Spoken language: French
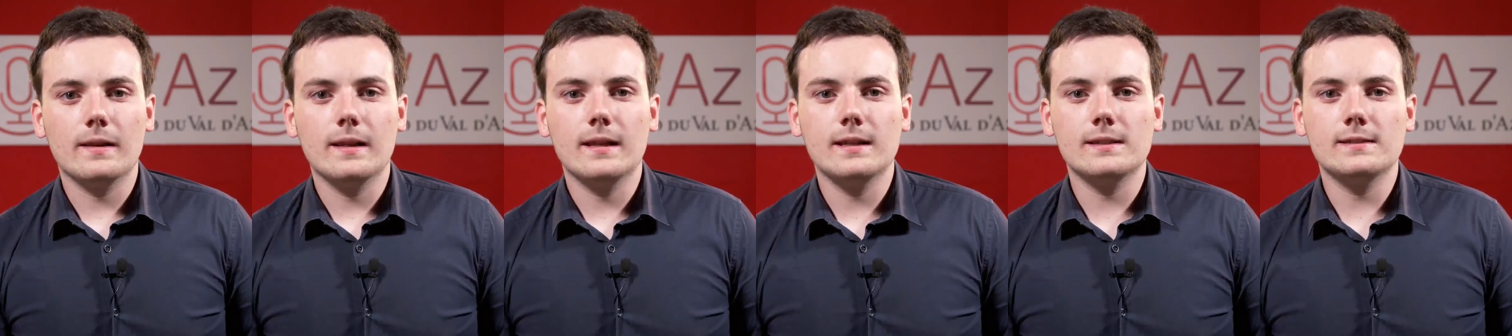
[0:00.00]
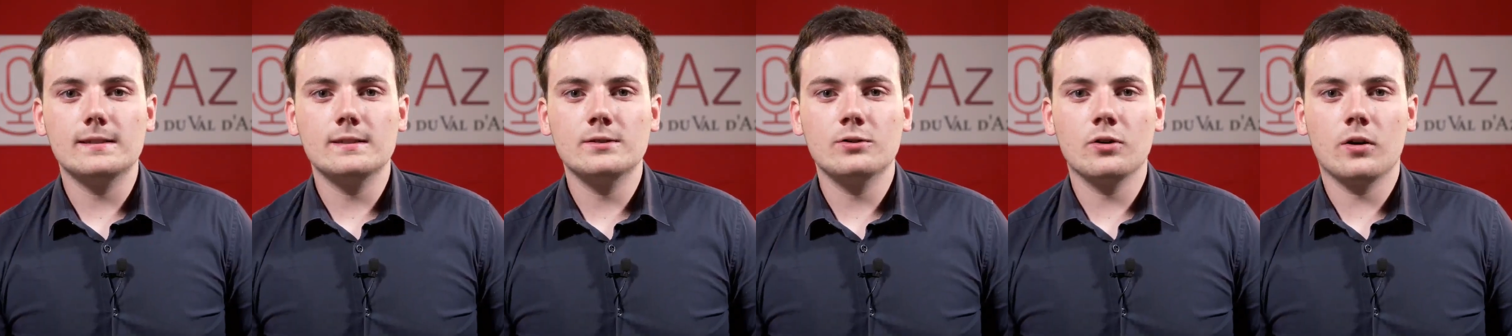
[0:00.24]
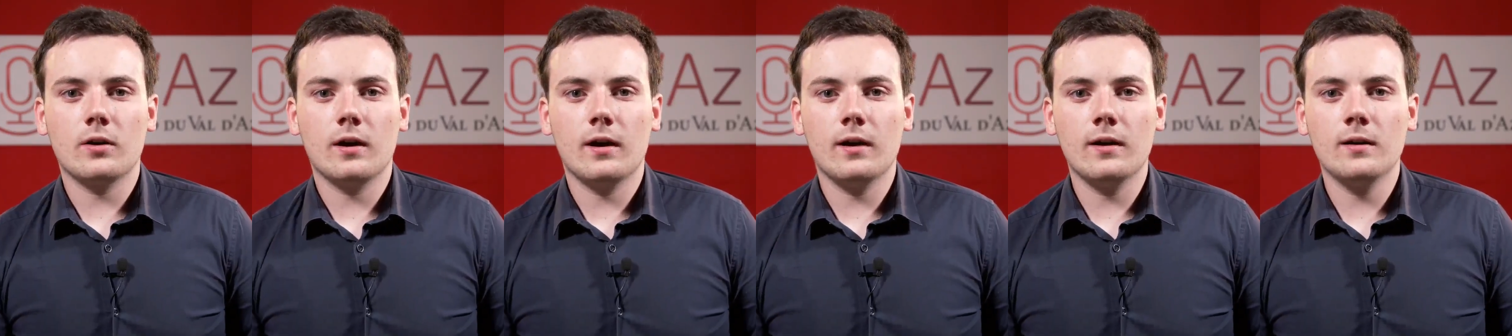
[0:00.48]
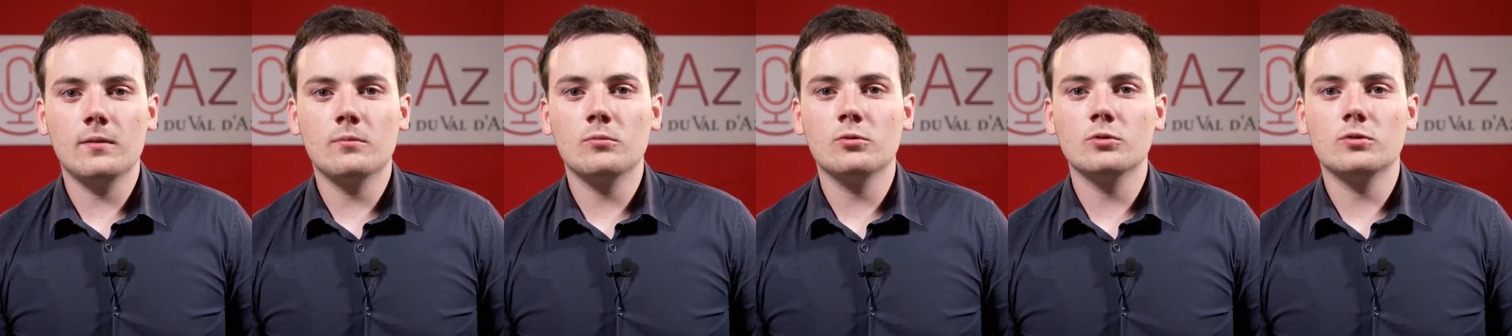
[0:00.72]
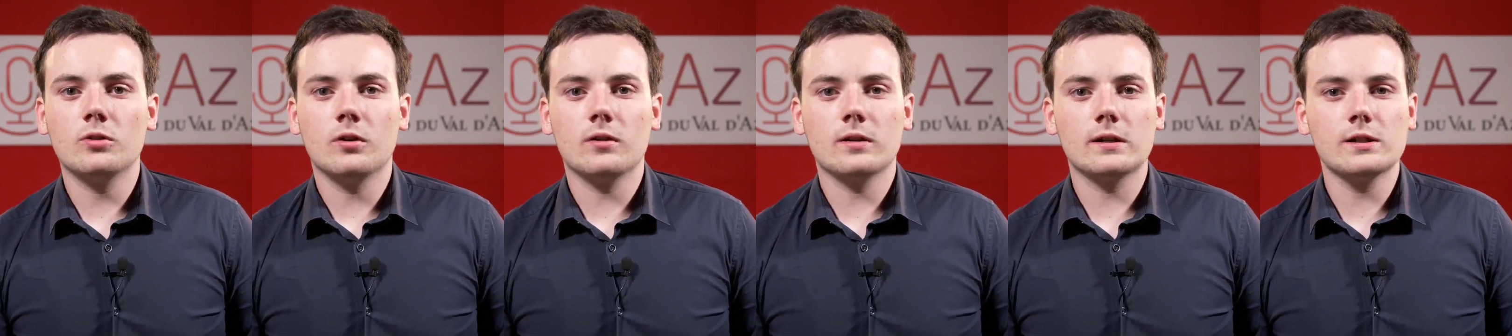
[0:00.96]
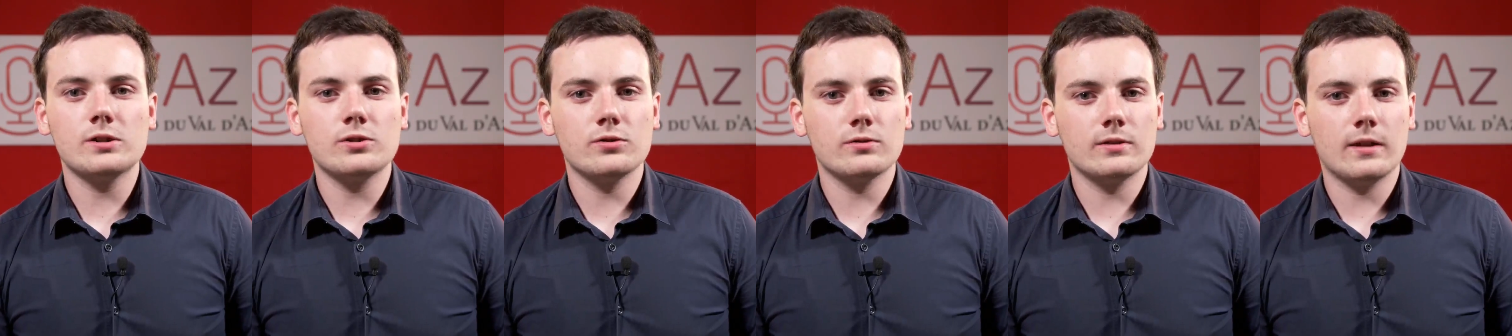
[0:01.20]
les seniors 1 montant
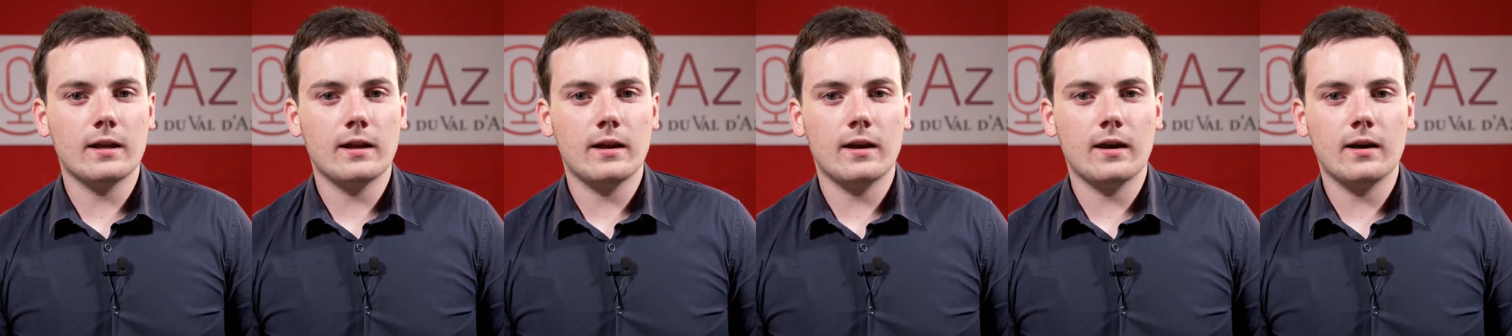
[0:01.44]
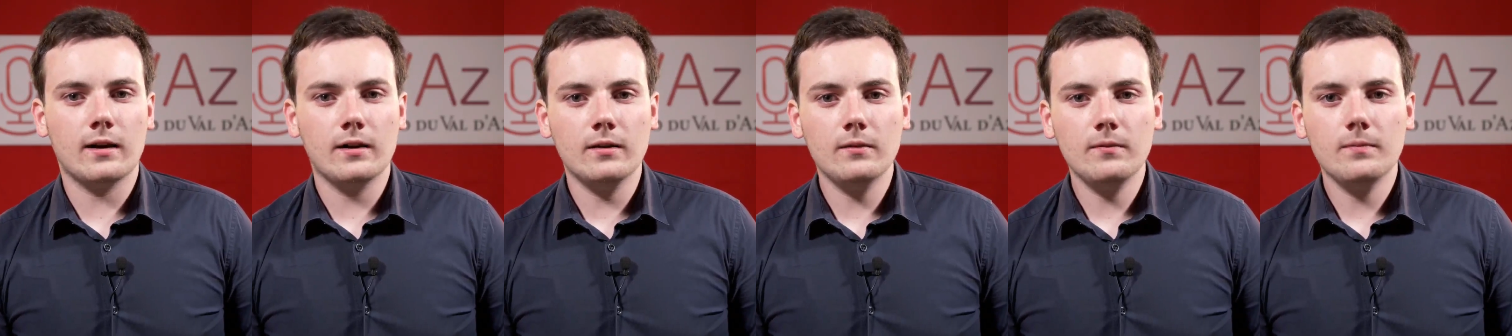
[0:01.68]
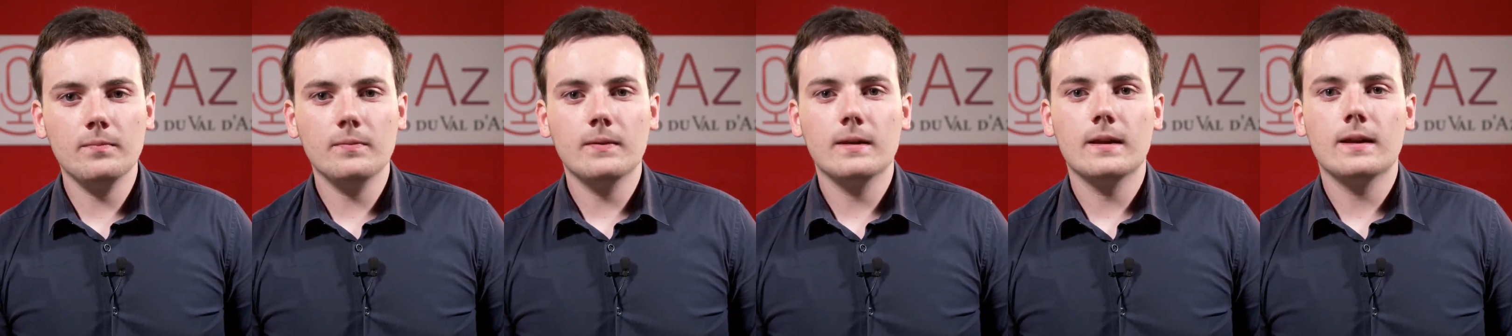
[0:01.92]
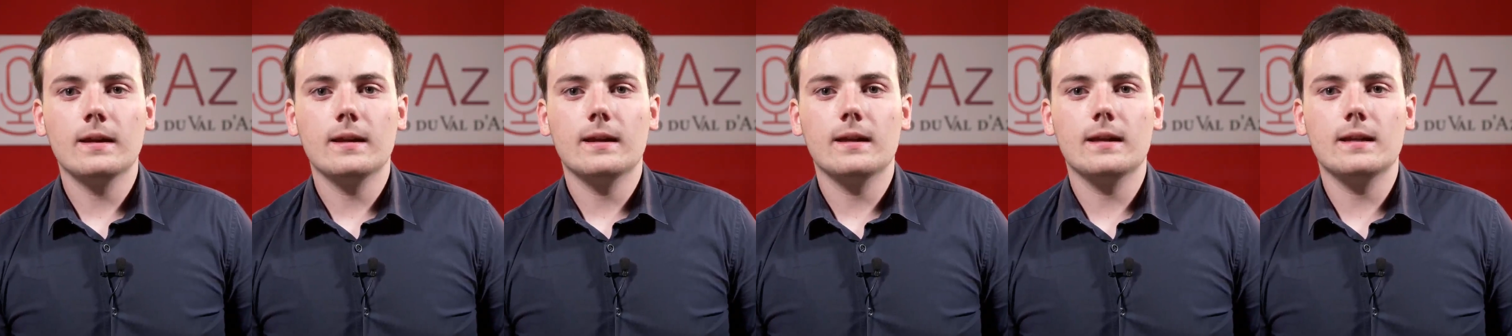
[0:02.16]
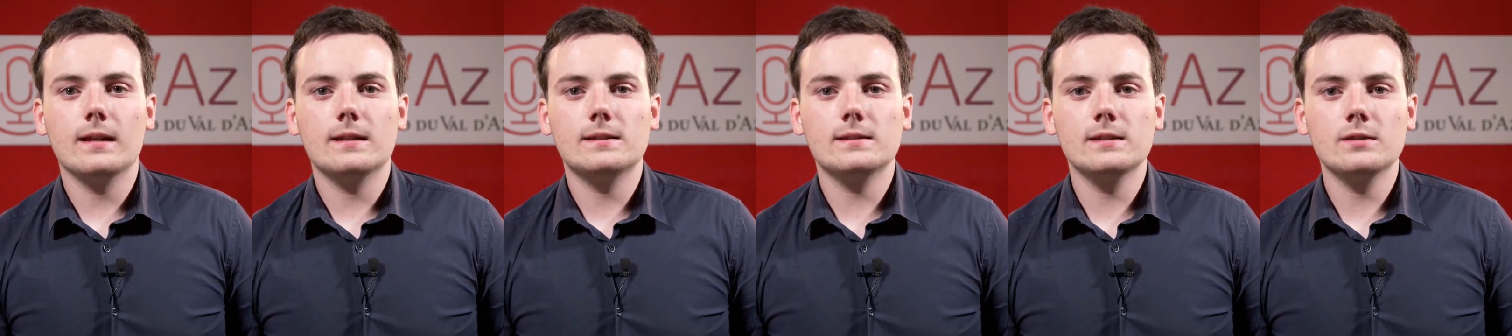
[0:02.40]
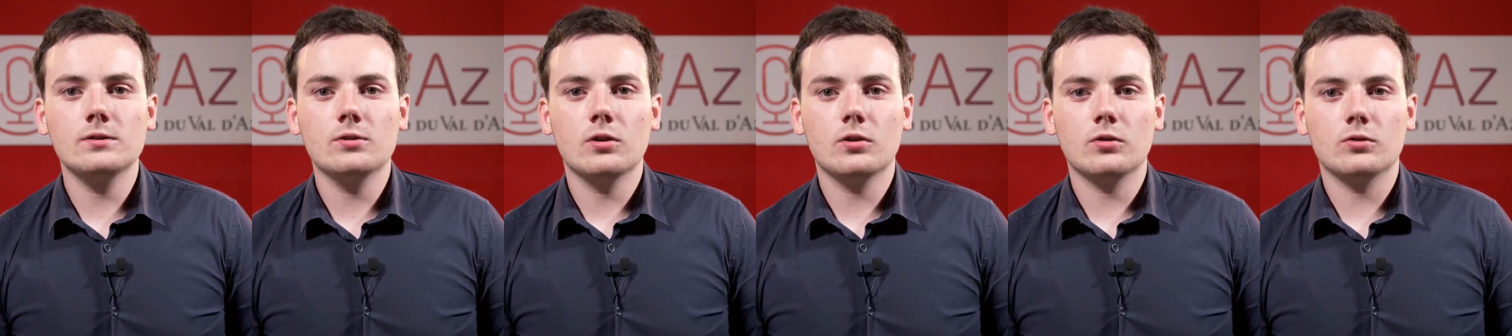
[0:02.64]
régional 1 et les
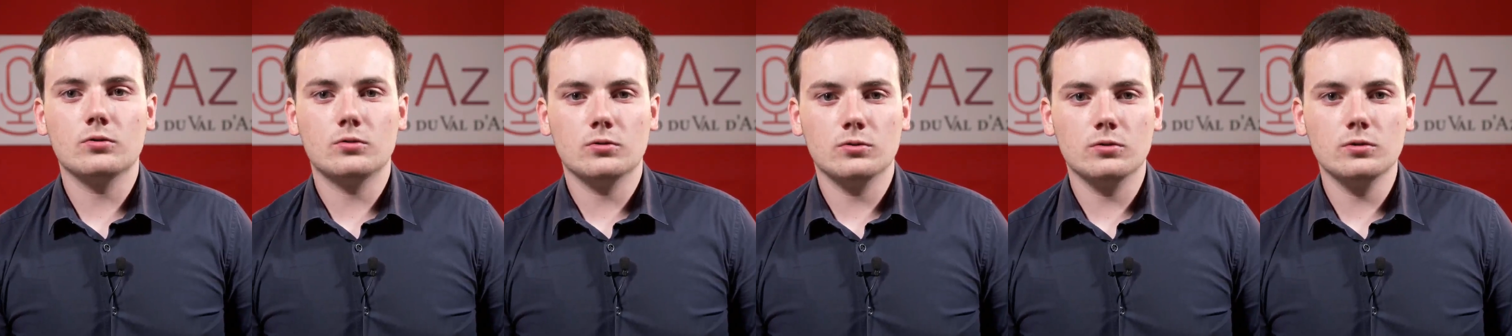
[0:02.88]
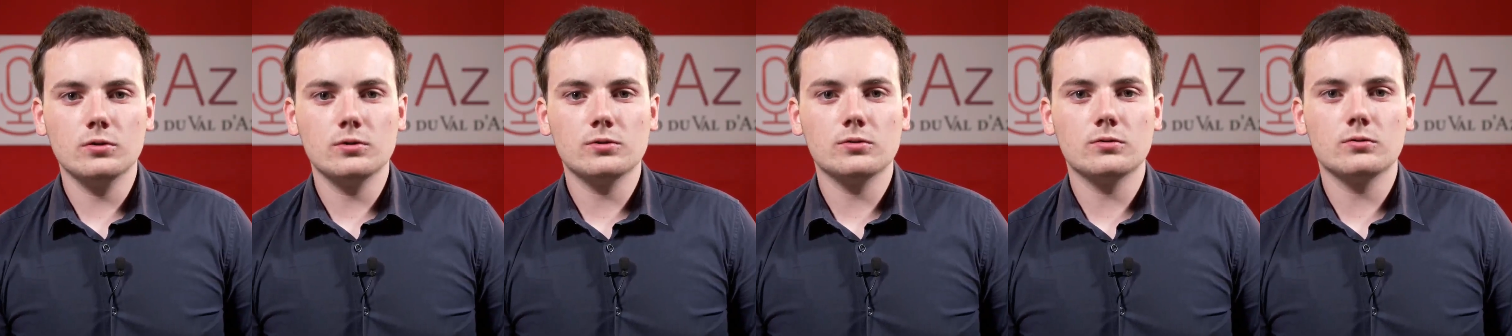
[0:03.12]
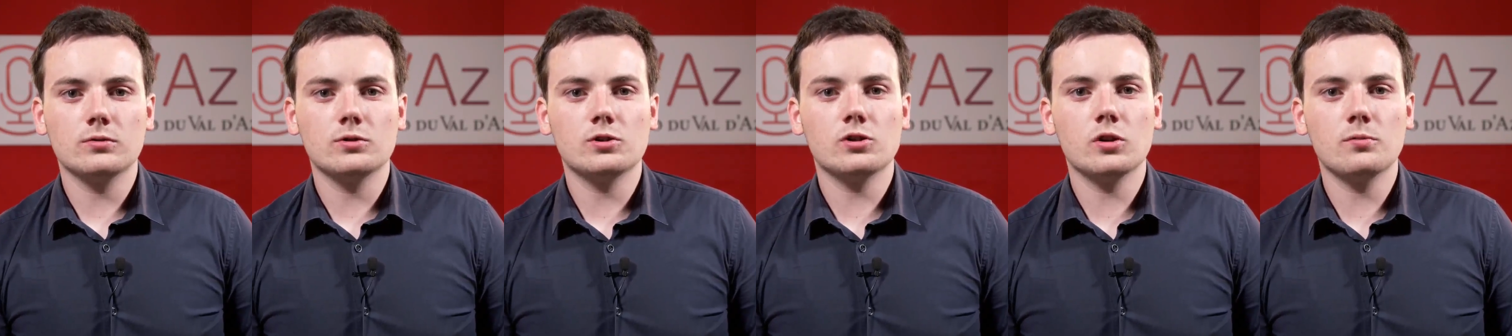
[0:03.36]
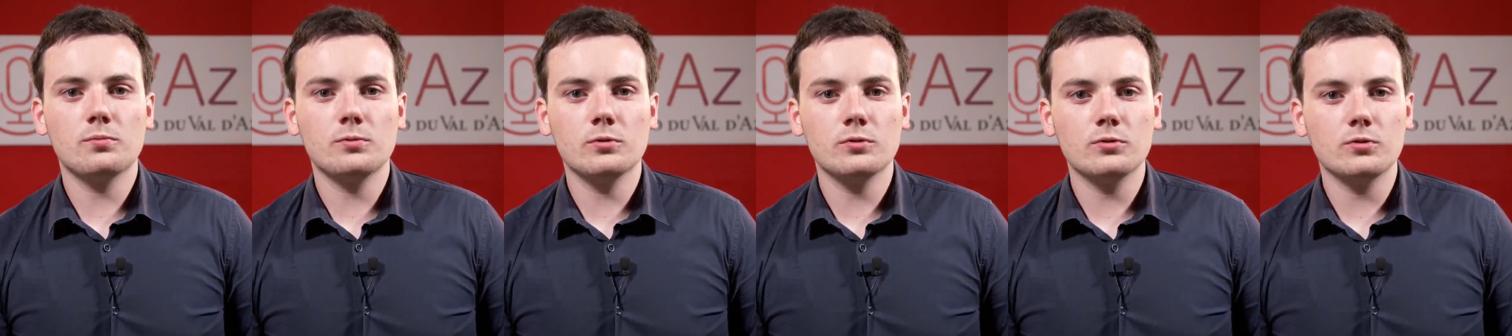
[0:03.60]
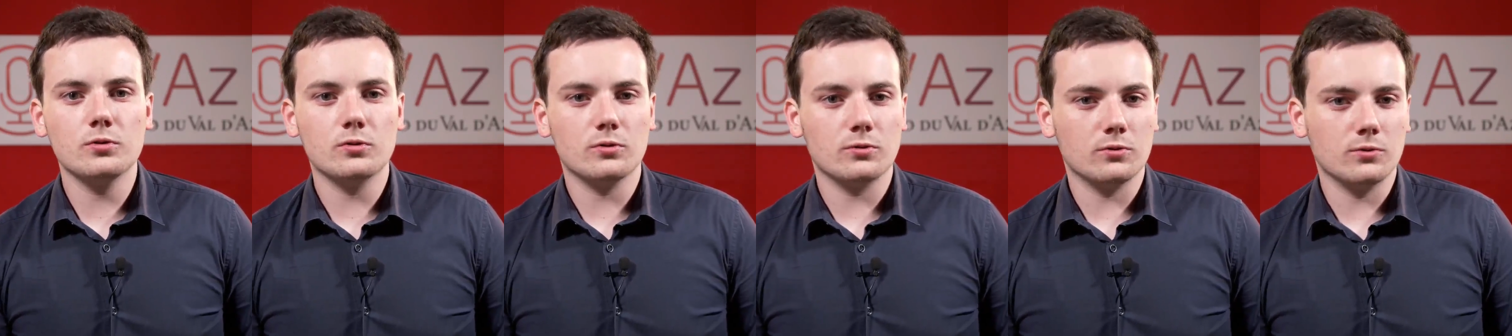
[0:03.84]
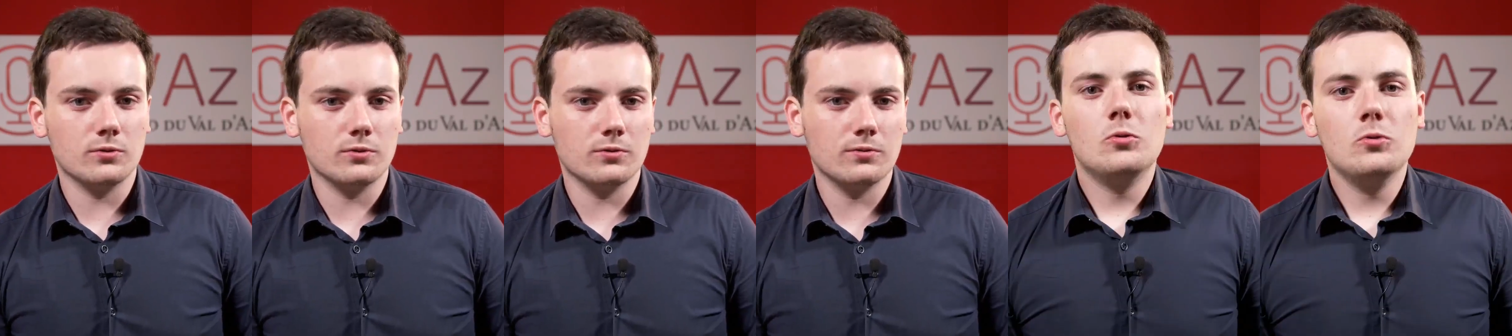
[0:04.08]
seniors 2 sont champions du Rhône.